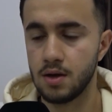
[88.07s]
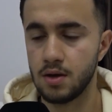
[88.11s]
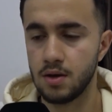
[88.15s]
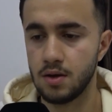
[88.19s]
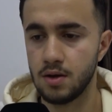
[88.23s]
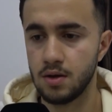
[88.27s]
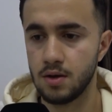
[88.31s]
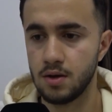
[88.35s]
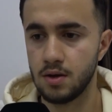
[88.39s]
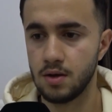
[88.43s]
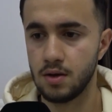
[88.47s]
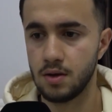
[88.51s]

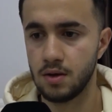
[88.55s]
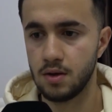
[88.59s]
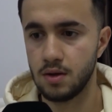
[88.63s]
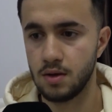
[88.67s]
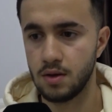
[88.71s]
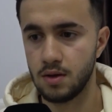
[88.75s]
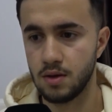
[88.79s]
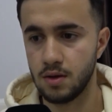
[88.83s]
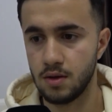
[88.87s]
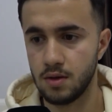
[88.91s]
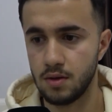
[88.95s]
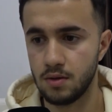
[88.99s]

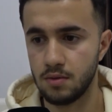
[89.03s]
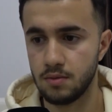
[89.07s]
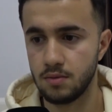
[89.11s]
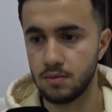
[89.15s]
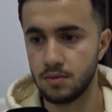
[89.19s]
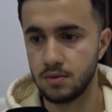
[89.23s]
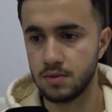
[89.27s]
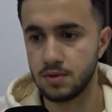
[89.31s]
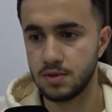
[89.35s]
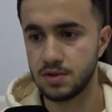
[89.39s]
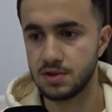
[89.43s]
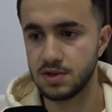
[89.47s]
Ee,
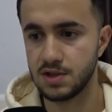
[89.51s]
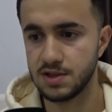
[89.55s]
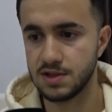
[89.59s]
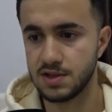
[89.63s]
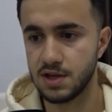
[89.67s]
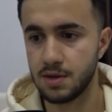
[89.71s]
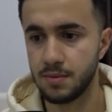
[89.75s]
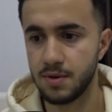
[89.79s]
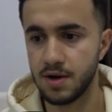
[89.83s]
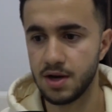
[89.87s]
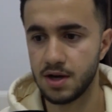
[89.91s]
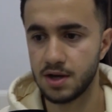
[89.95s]
işte
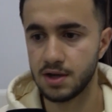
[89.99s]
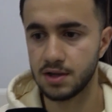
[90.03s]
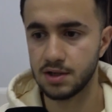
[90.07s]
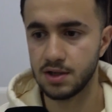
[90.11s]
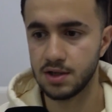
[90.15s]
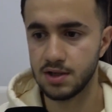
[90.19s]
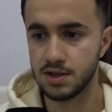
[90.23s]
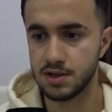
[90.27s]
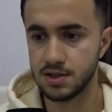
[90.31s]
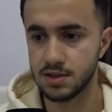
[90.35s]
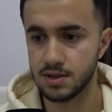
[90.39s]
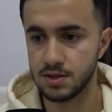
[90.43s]
sabaha
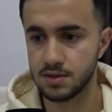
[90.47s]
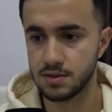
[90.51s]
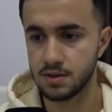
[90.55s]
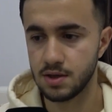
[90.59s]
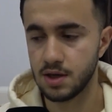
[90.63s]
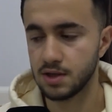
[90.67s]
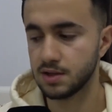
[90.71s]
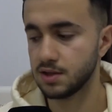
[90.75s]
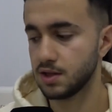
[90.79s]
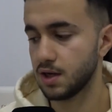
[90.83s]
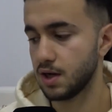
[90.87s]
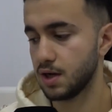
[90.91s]
kadar
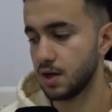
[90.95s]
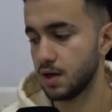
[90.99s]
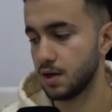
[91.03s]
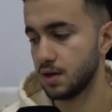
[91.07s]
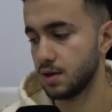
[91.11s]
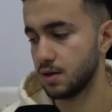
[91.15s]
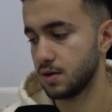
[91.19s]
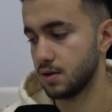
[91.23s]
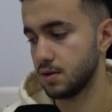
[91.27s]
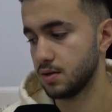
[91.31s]
hatta